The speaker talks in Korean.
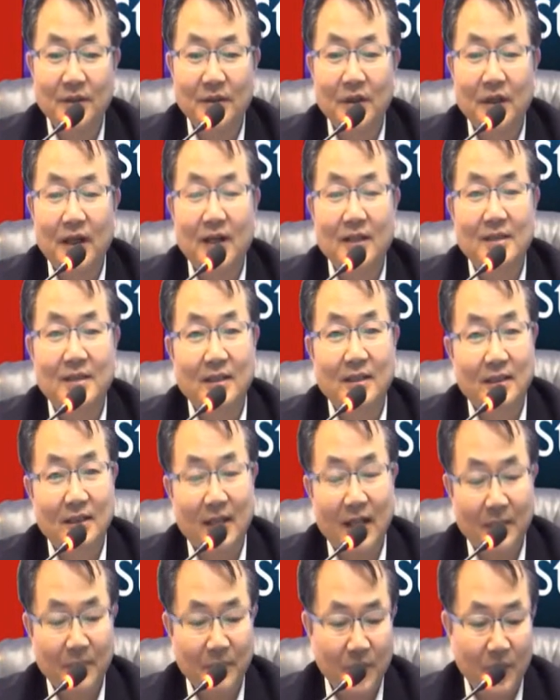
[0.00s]
학생들
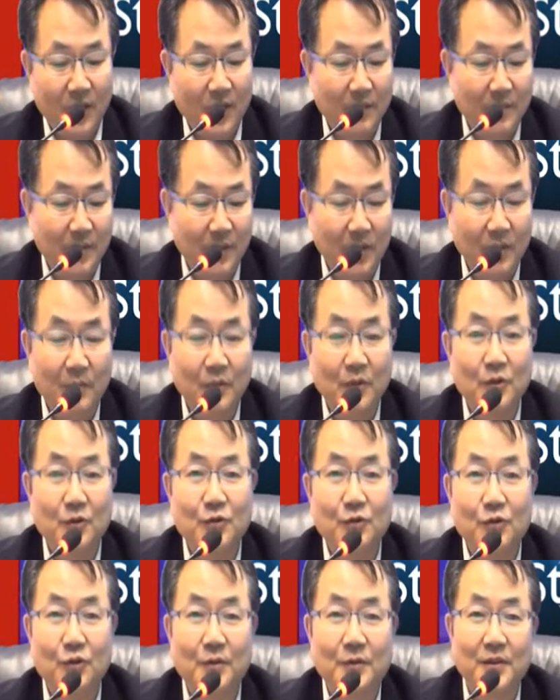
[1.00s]
한 명 한 명을 볼
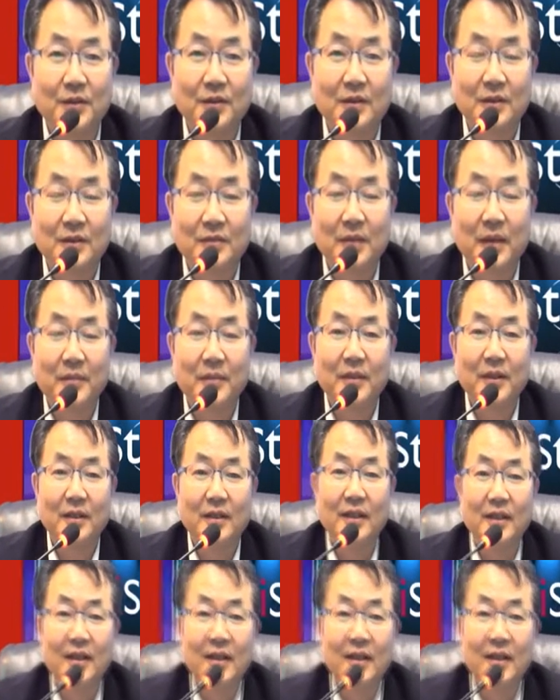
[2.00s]
수 없었던 반면